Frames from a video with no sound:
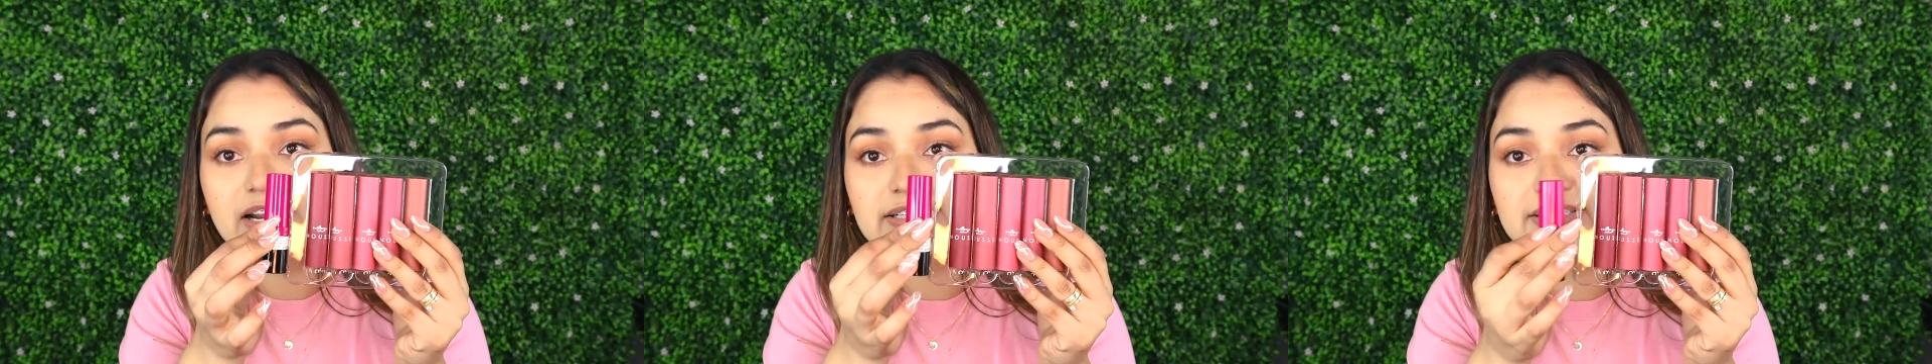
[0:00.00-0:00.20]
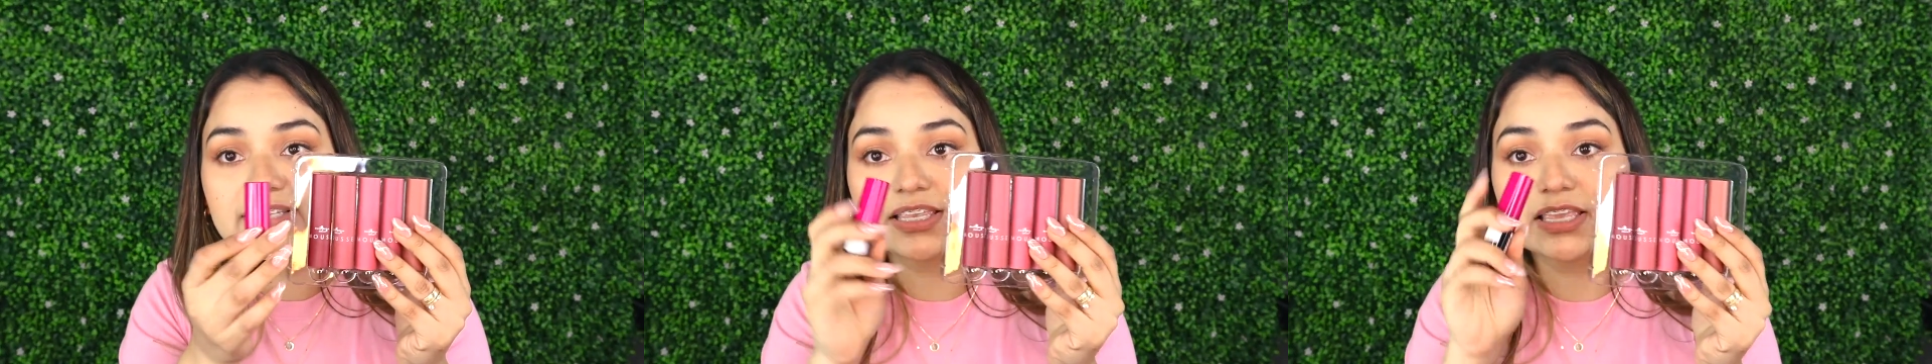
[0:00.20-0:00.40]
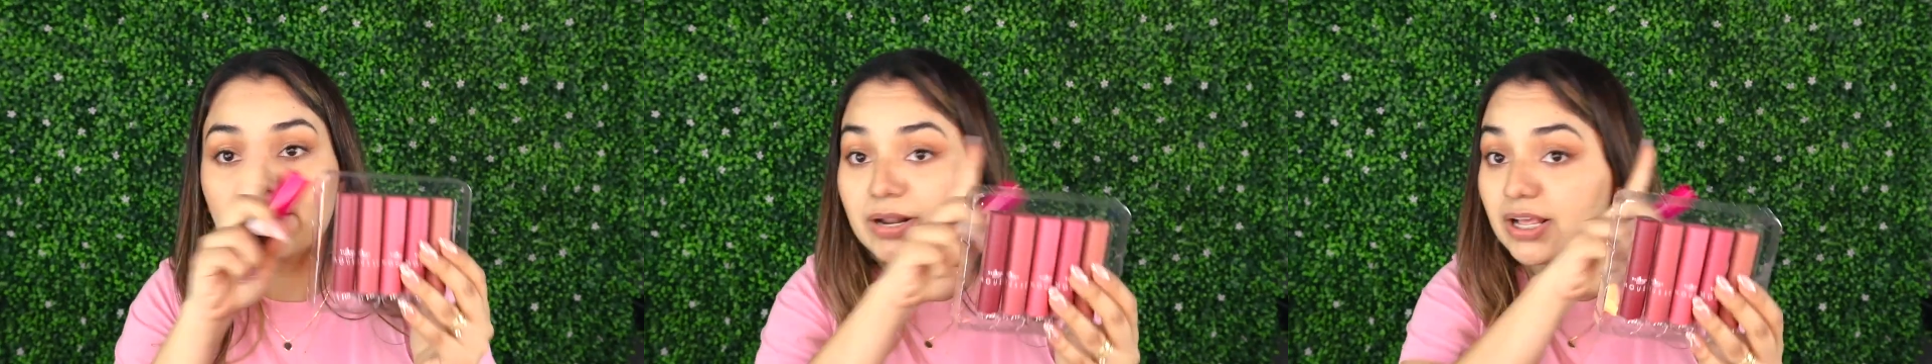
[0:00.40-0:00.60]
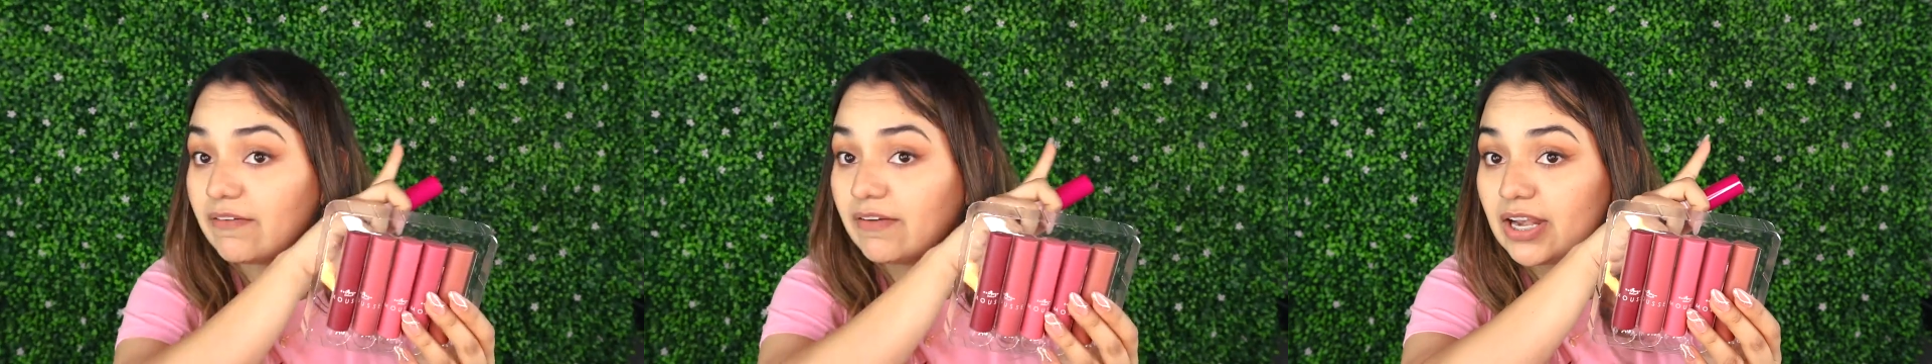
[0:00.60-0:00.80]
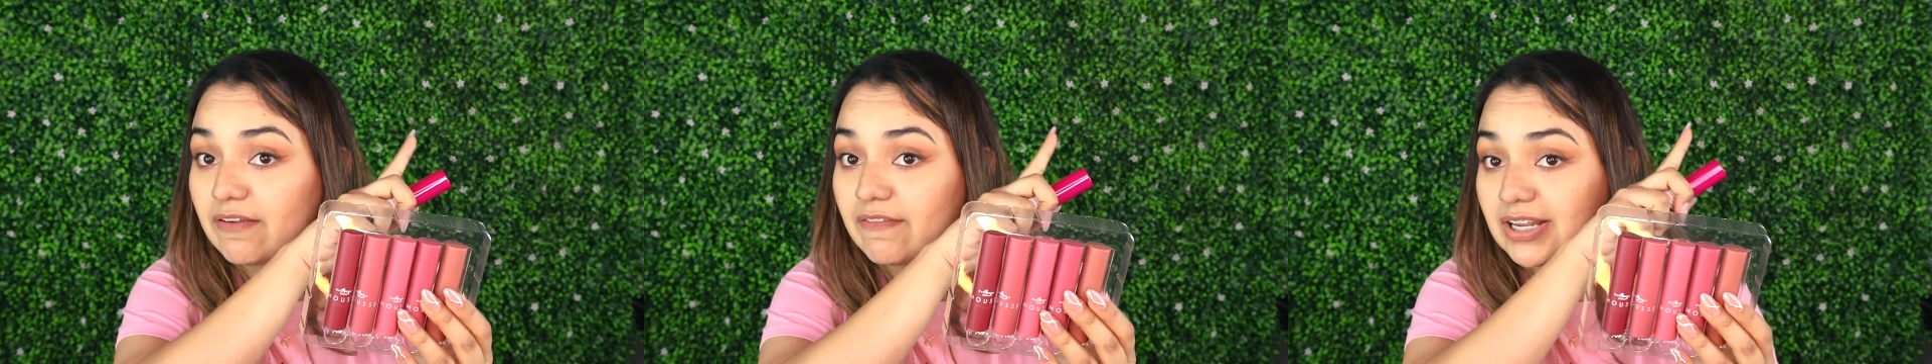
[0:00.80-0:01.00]
reseña para
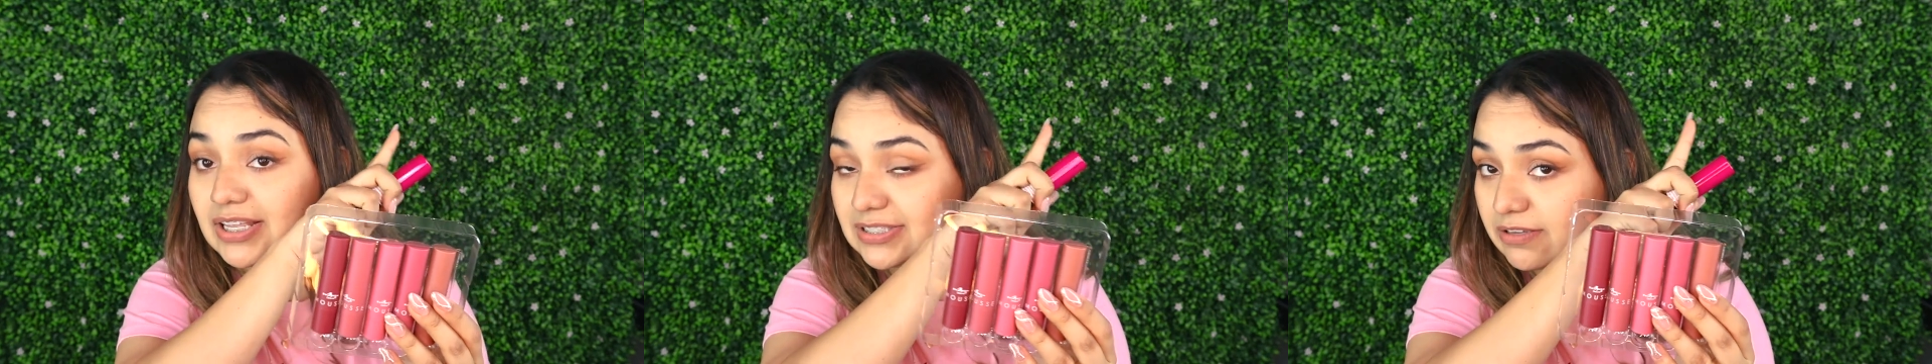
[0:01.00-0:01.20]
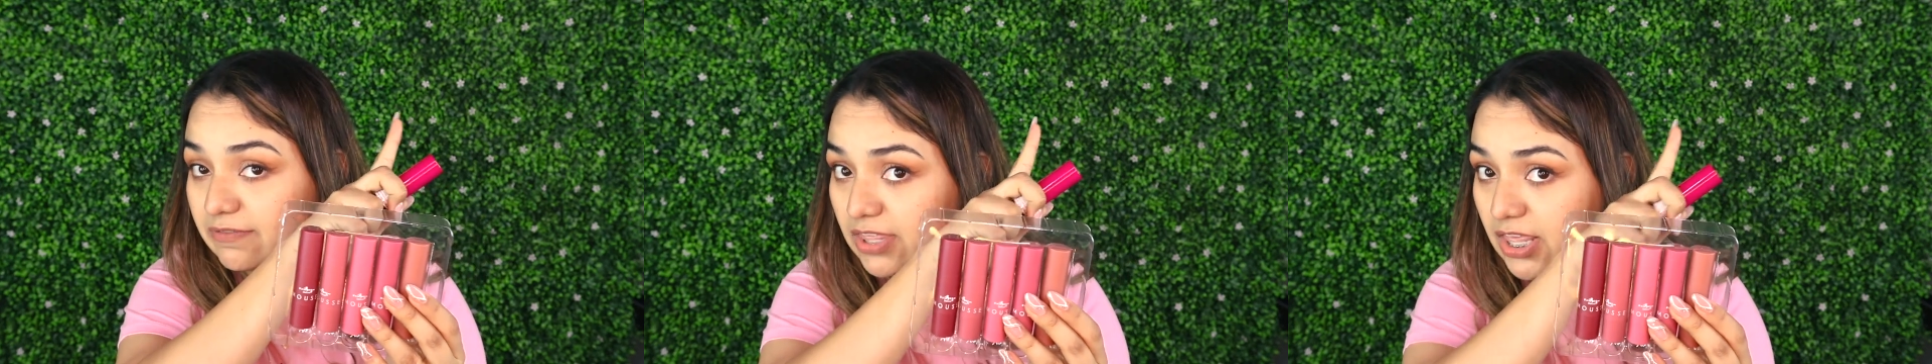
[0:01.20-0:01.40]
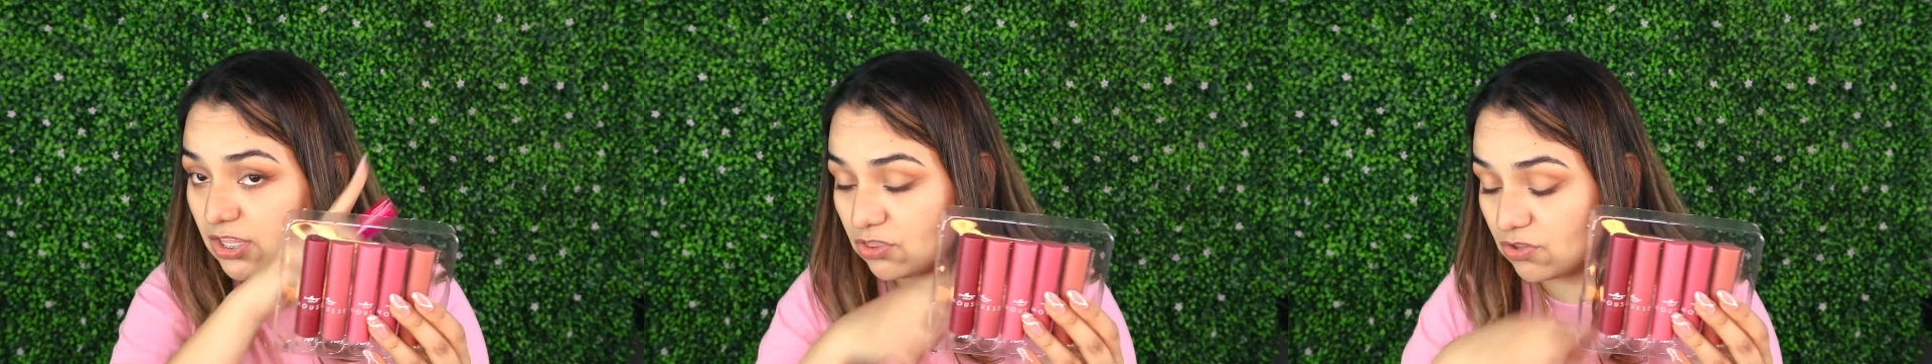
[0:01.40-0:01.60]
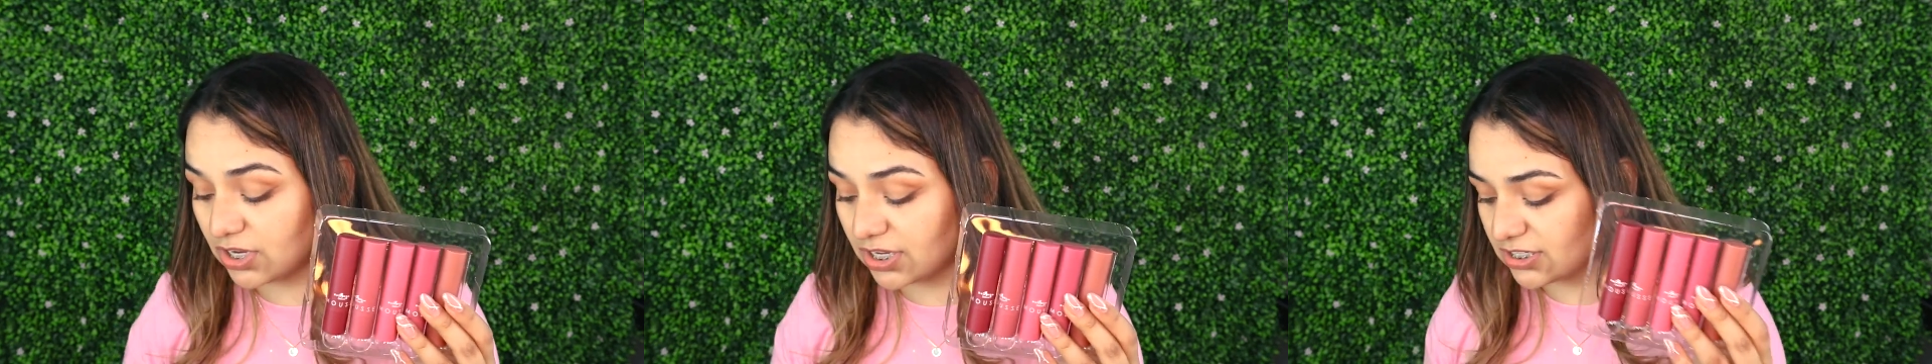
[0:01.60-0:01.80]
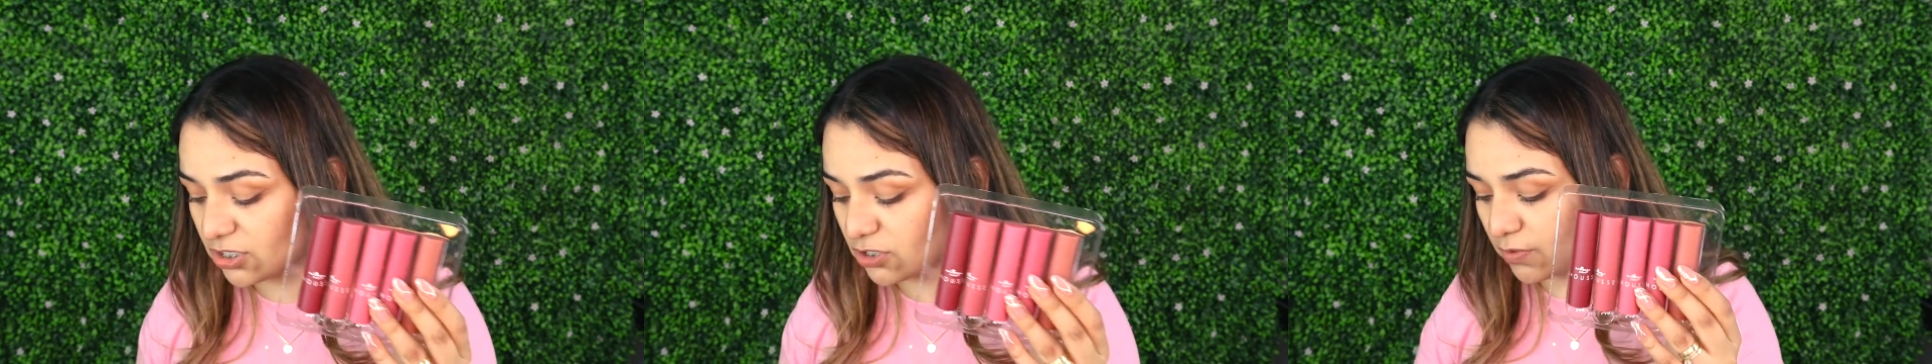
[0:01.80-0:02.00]
que vayan a ver ese videito,
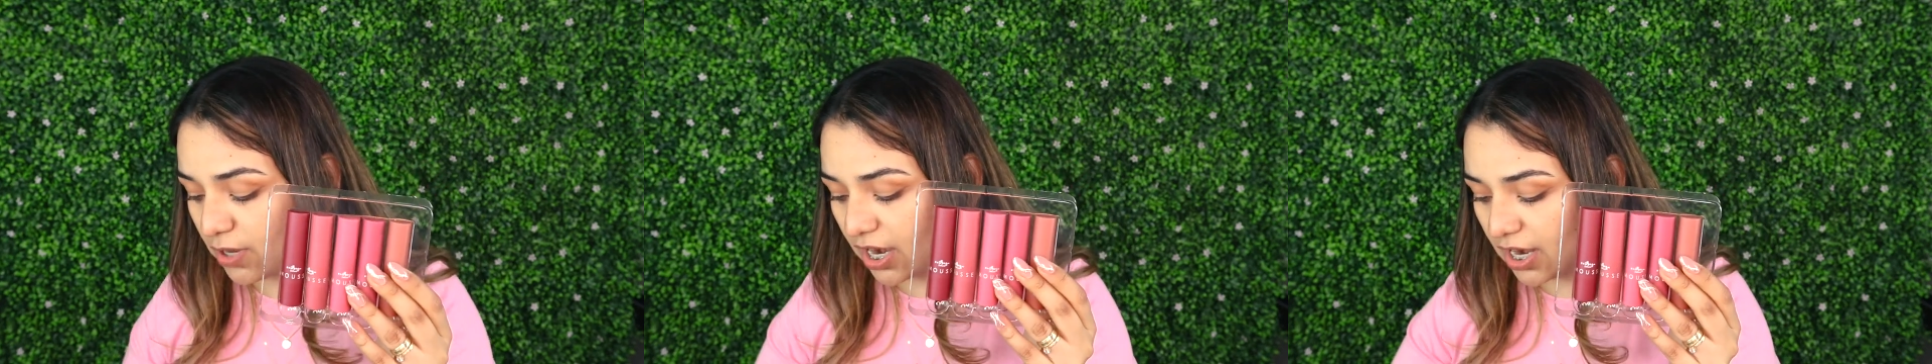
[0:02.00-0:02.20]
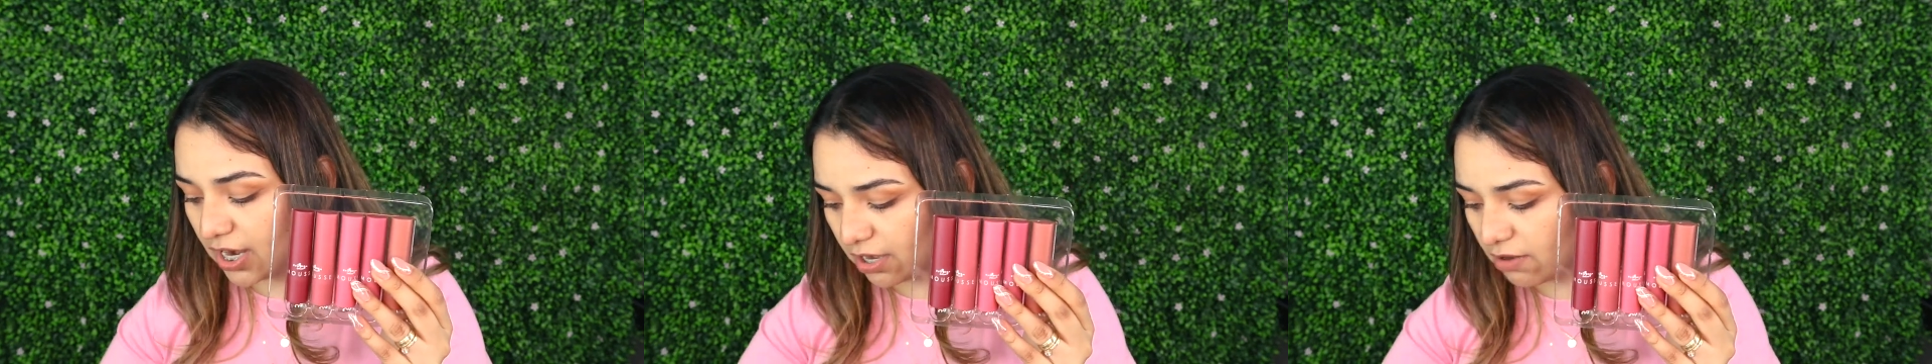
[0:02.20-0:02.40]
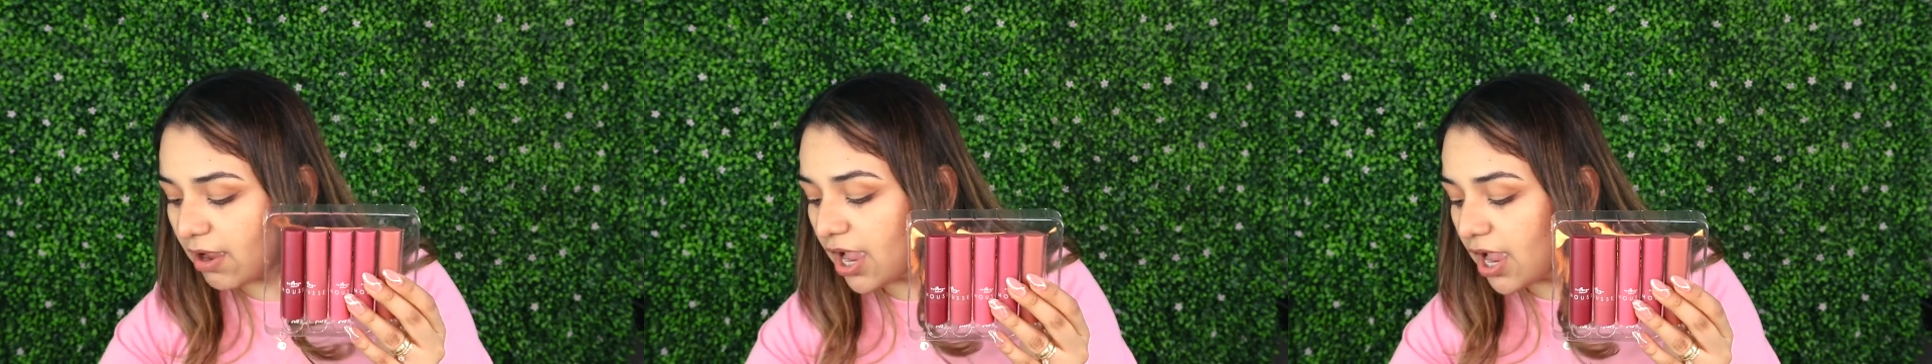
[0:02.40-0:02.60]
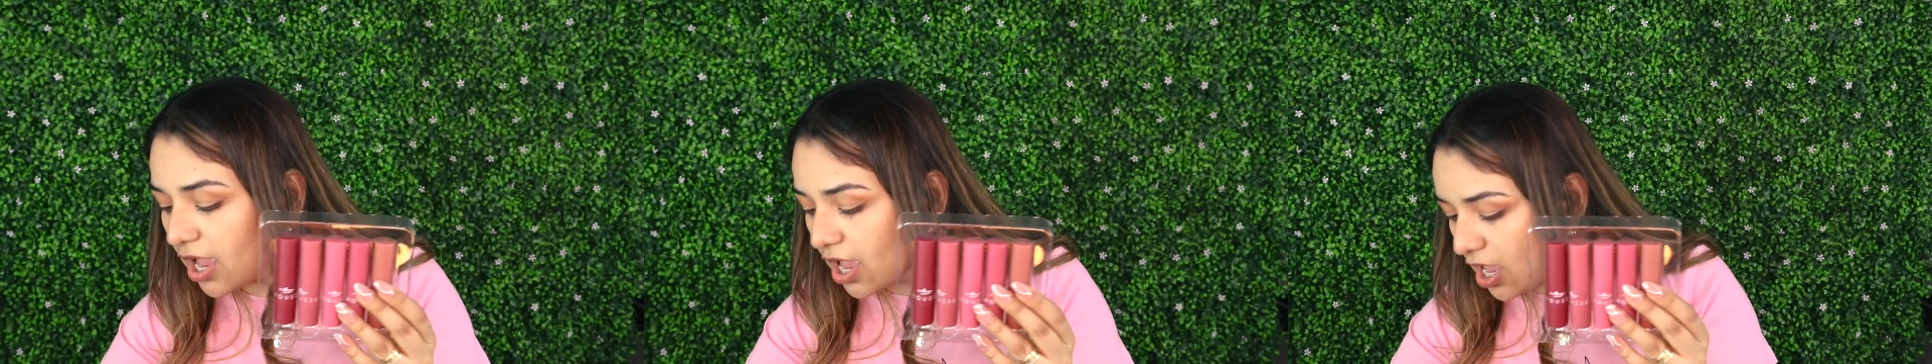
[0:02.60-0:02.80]
aquí se los voy a dejar arriba.